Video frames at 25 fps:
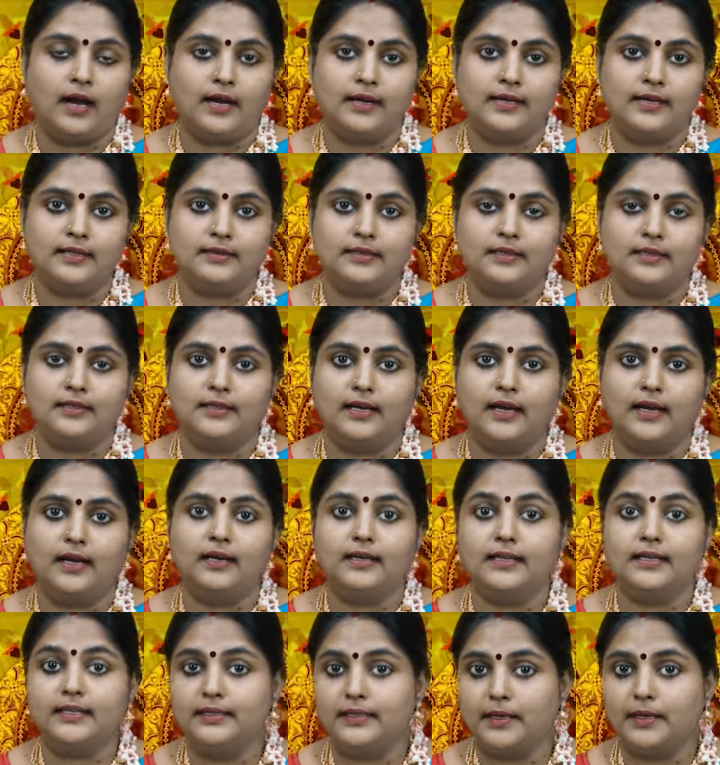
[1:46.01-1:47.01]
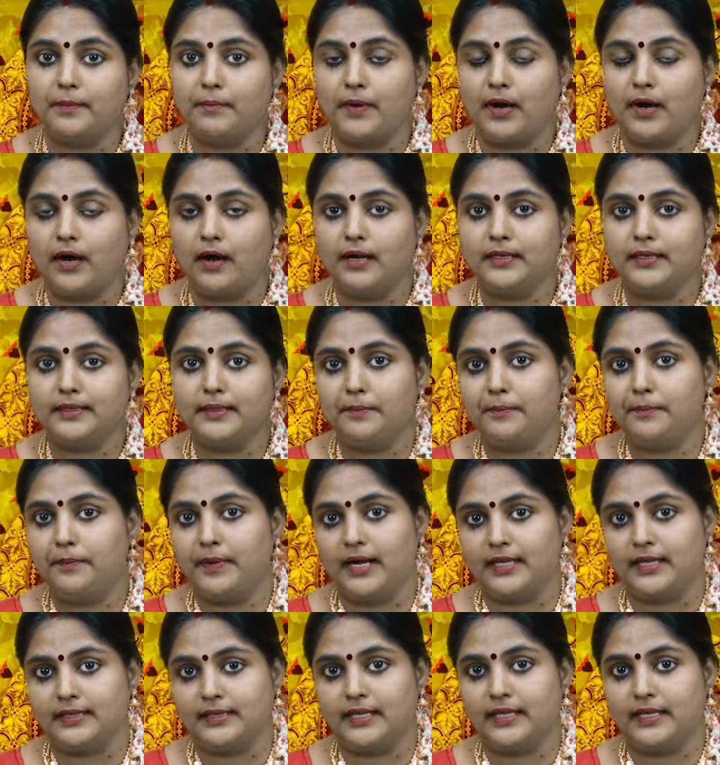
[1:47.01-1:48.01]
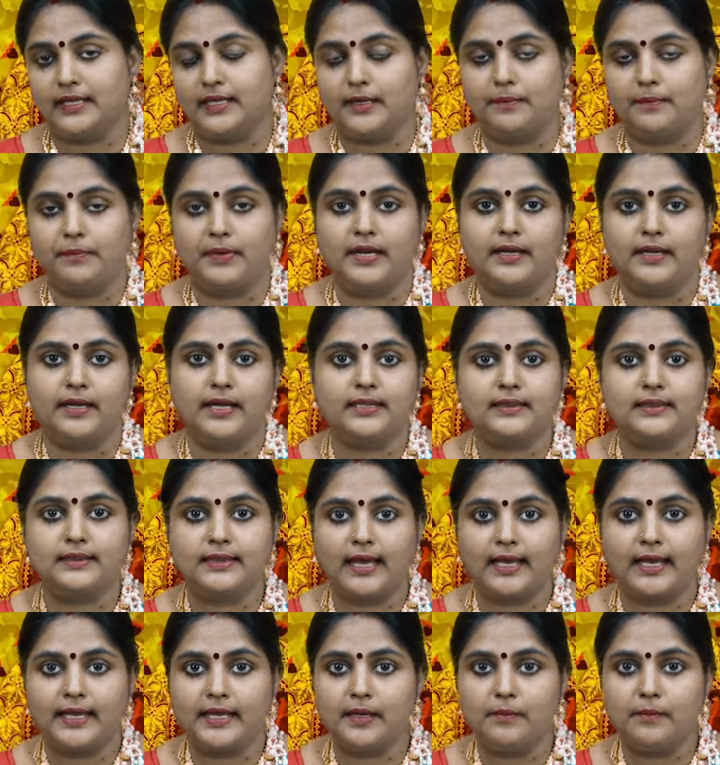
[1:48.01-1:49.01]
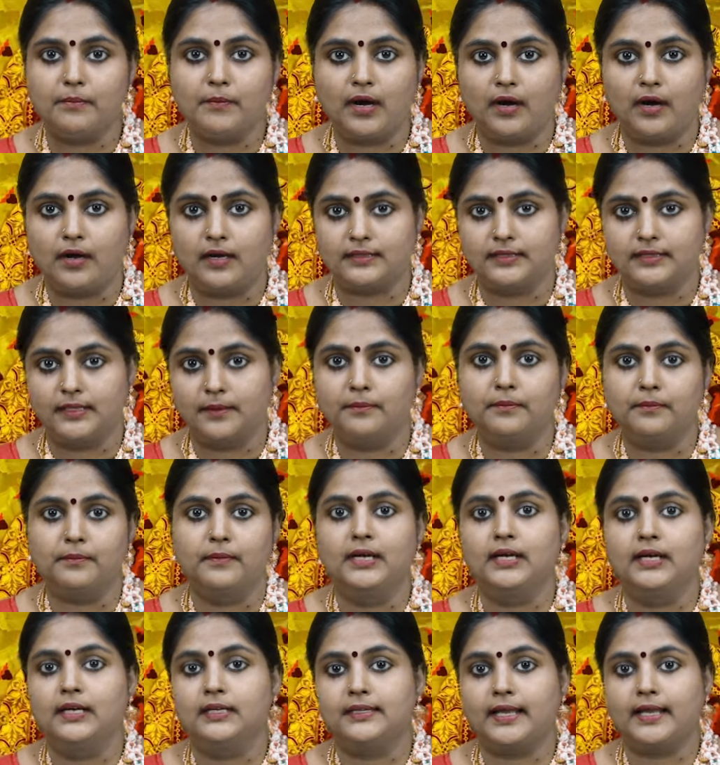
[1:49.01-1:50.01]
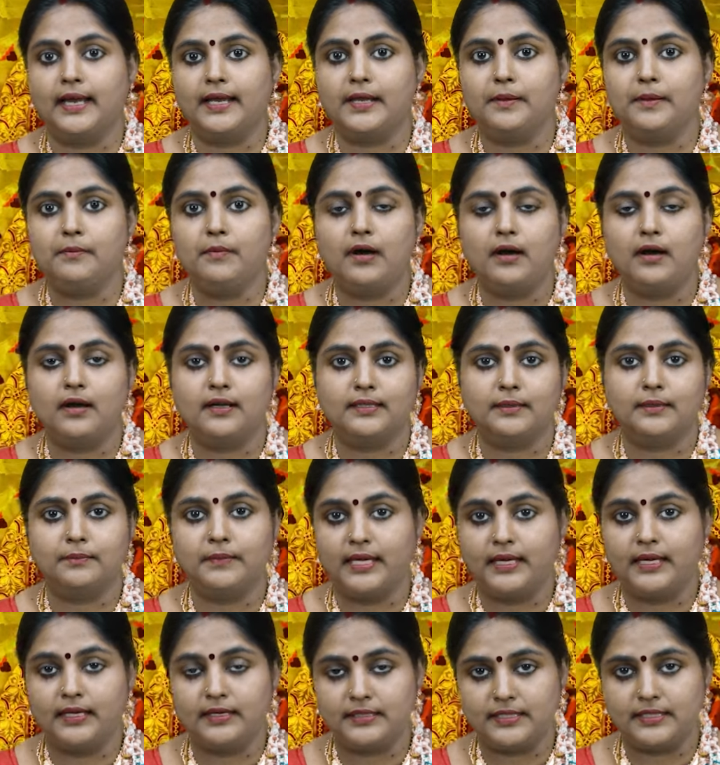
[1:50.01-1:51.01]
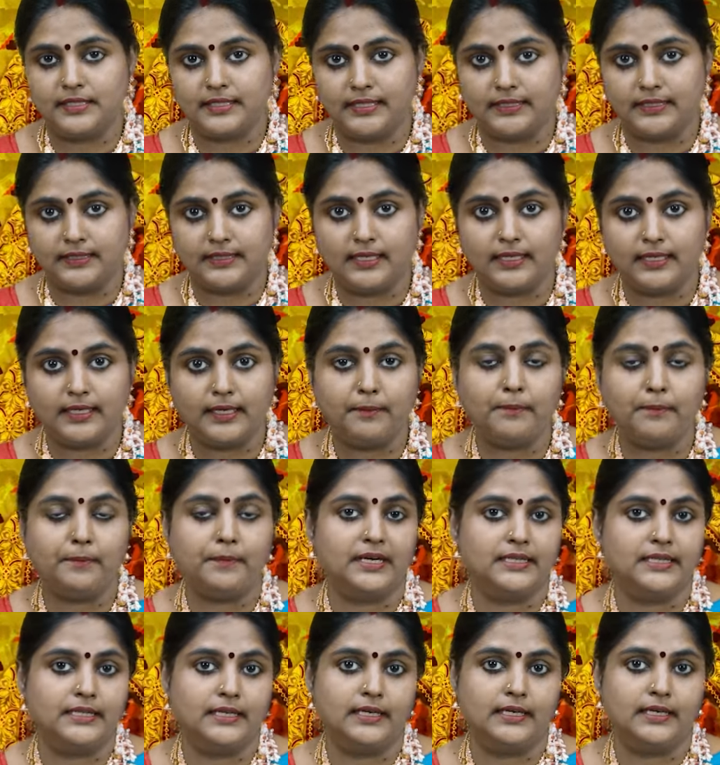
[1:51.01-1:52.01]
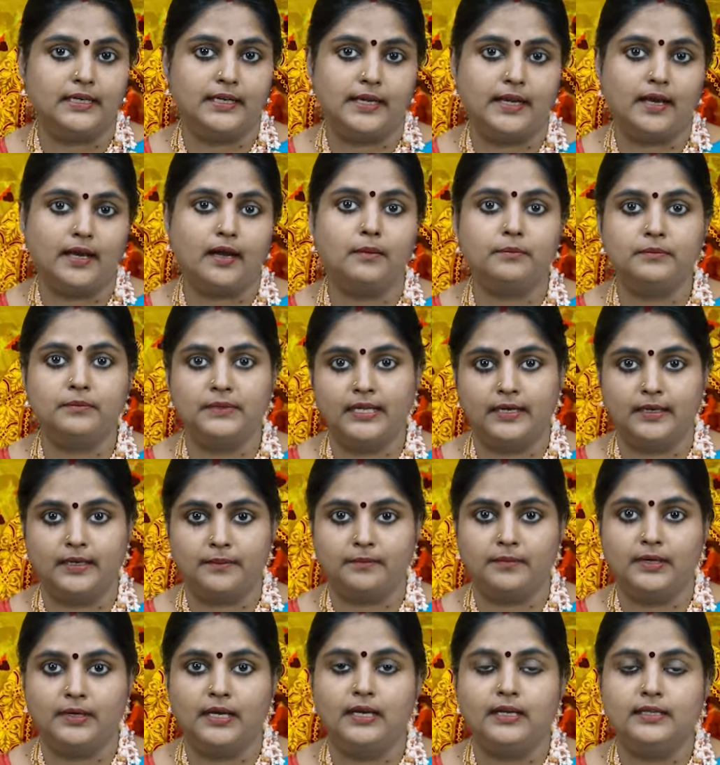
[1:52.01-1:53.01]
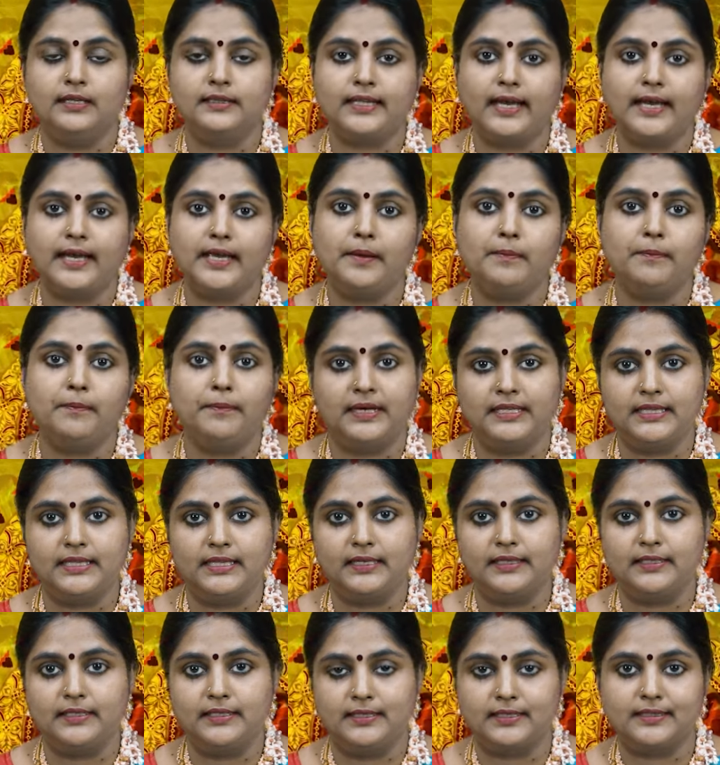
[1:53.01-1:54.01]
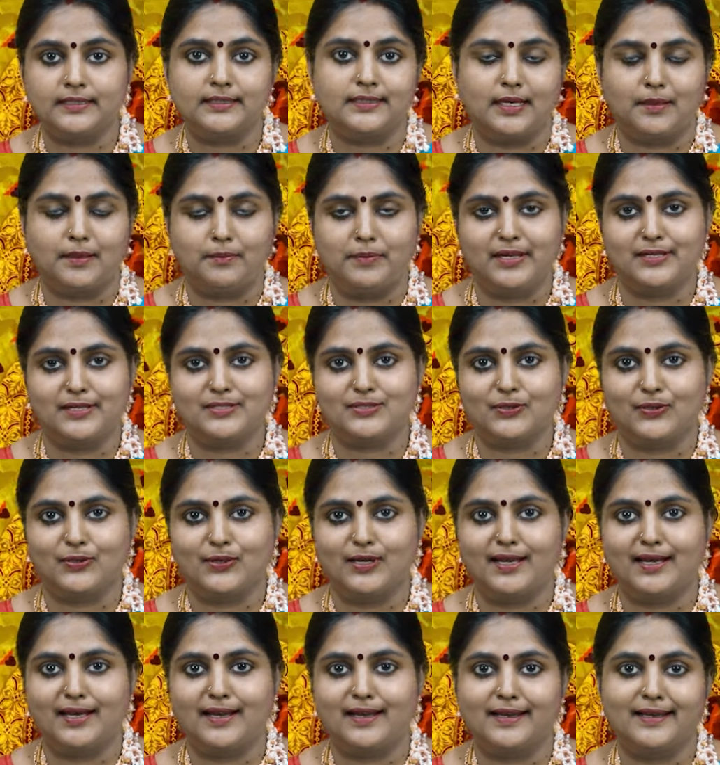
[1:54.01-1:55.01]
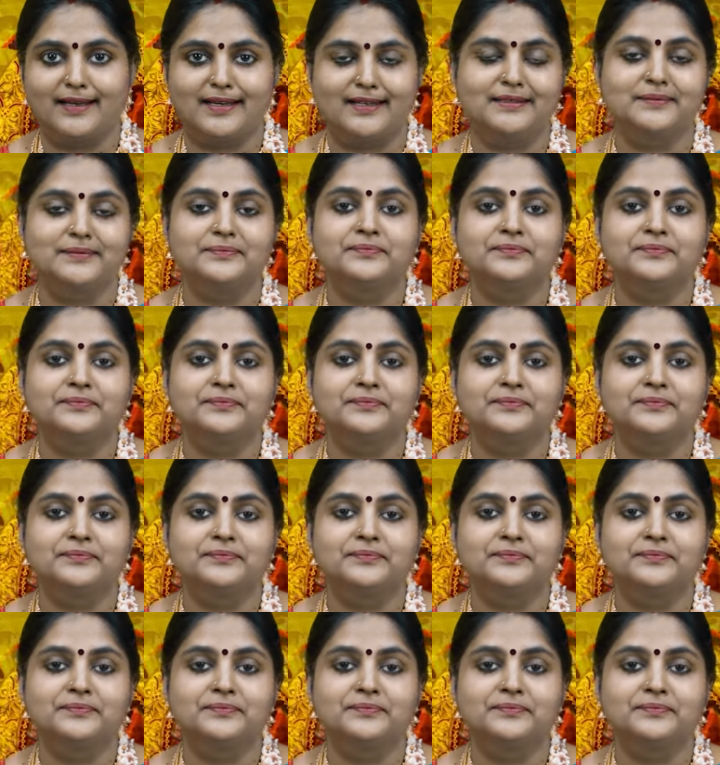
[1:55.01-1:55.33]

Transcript: அடுத்ததா இந்த மாதம் பார்த்தீங்க அப்படின்னா தை மாதம் தை மாதம் இன்றைய தினம் பதினெட்டாம் தினம் தை பதினெட்டு அப்படின்னு சொல்லலாங்க